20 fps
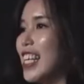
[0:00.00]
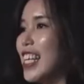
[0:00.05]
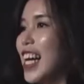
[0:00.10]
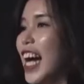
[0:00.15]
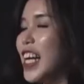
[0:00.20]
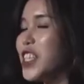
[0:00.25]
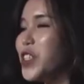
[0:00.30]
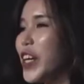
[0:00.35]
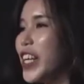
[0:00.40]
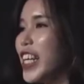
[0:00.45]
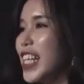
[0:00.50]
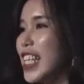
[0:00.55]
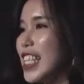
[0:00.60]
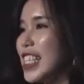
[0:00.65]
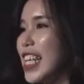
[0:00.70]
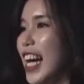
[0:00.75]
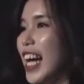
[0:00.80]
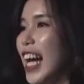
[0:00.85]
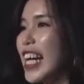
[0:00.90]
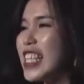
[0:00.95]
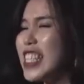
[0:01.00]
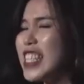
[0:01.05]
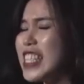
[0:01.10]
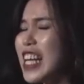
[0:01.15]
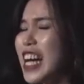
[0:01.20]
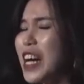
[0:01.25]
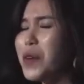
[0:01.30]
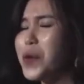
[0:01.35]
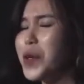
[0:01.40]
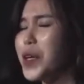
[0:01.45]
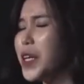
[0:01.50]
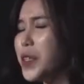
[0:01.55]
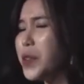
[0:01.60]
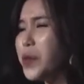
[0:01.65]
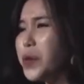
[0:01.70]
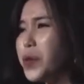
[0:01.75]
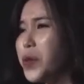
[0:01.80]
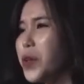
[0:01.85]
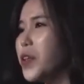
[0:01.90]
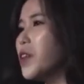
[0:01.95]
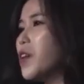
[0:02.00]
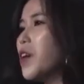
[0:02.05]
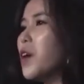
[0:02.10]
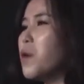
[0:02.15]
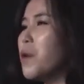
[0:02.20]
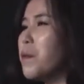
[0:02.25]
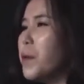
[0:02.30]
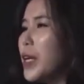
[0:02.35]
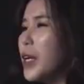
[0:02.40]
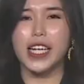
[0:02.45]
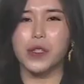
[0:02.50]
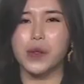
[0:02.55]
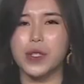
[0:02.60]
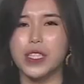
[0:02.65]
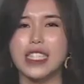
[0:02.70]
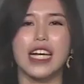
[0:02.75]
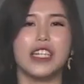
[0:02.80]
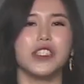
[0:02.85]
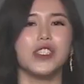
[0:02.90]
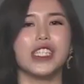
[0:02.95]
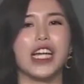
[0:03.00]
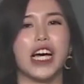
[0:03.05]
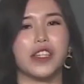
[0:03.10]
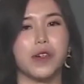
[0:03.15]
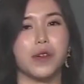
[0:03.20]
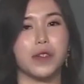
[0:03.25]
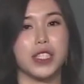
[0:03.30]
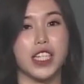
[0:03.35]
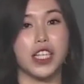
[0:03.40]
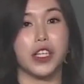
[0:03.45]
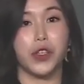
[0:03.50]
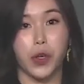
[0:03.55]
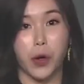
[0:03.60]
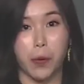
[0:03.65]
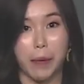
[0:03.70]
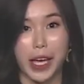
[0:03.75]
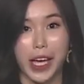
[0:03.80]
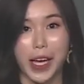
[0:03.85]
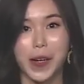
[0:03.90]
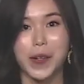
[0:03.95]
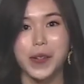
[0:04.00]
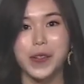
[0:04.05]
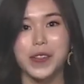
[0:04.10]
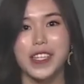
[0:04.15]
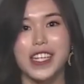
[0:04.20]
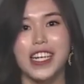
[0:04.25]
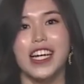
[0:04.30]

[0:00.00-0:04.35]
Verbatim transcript: 他就会跟你讲啊，你莎，我很晕哦，我不蹲下去拿东西，有没有？